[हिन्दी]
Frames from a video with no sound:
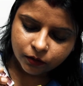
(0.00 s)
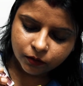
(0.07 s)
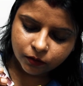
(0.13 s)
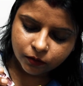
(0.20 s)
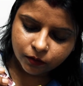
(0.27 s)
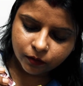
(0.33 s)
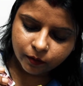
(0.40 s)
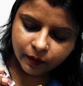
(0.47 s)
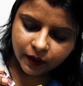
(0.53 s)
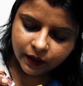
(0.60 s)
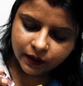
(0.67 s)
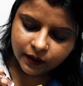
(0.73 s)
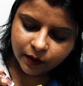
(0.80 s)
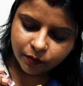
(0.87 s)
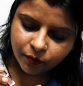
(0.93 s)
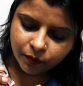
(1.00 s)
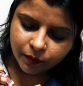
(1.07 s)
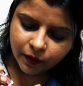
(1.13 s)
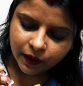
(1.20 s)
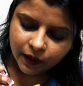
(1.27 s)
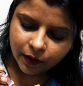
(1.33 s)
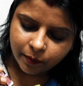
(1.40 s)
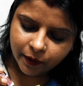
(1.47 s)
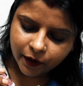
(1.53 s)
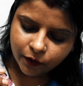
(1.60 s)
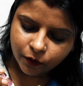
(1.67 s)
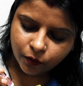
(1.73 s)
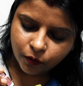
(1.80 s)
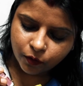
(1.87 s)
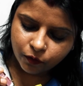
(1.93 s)
तो मैं ये नेल
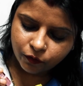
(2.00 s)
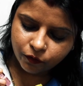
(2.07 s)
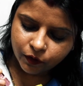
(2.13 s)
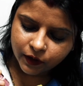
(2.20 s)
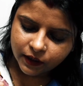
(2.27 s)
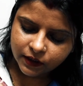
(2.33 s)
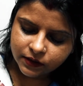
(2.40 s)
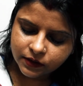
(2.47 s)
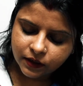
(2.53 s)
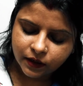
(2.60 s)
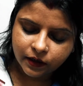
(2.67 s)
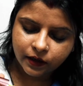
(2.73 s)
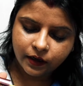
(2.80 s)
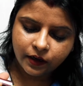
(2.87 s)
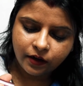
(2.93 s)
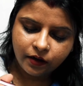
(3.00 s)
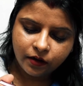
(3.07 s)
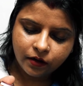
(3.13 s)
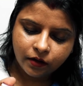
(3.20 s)
पेंट को फिनिश करके